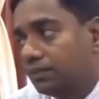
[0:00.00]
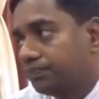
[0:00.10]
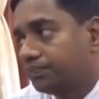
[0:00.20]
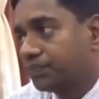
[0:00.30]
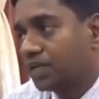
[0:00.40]

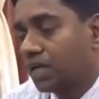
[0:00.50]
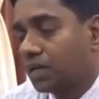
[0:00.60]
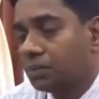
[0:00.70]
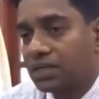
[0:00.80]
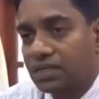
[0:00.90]
பெரிய
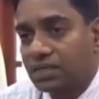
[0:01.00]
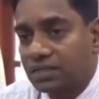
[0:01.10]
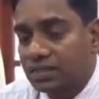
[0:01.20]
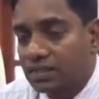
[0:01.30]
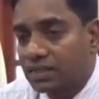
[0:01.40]

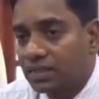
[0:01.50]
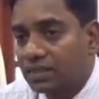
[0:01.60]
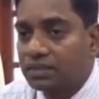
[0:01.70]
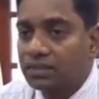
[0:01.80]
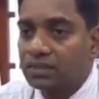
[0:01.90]
அசம்பாவிதங்களுக்கு
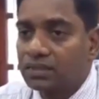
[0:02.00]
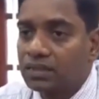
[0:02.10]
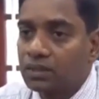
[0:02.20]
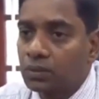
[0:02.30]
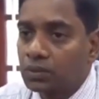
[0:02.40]
காரணமாக அதை
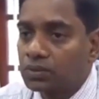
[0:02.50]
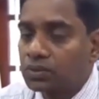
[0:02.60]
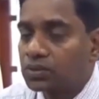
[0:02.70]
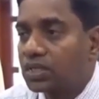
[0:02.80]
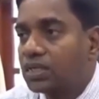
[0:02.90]
தூண்டியவர்களே